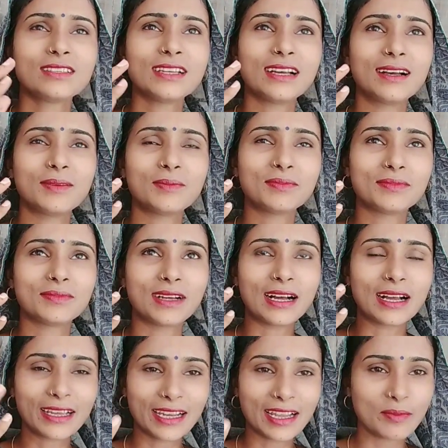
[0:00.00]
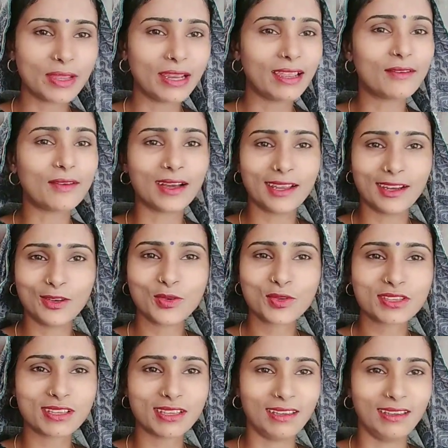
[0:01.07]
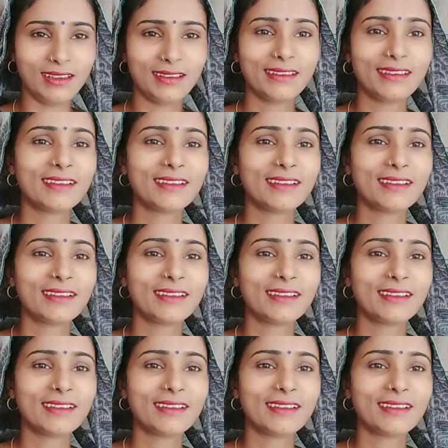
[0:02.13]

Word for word: जहाँ हक ना मिले वहाँ लूट से ही